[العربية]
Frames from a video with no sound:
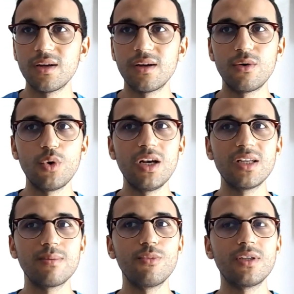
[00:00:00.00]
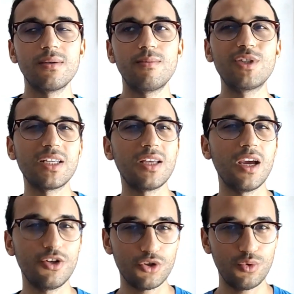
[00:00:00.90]
وليت
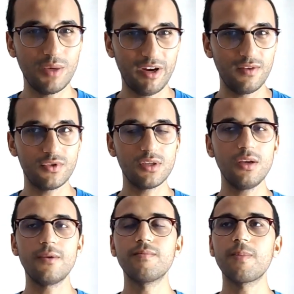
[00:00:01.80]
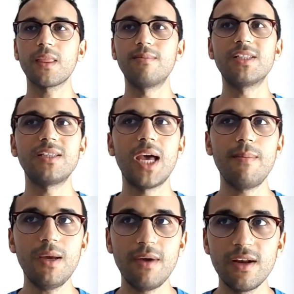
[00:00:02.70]
متساهل شي شويه مع نفسي ومتسامح مع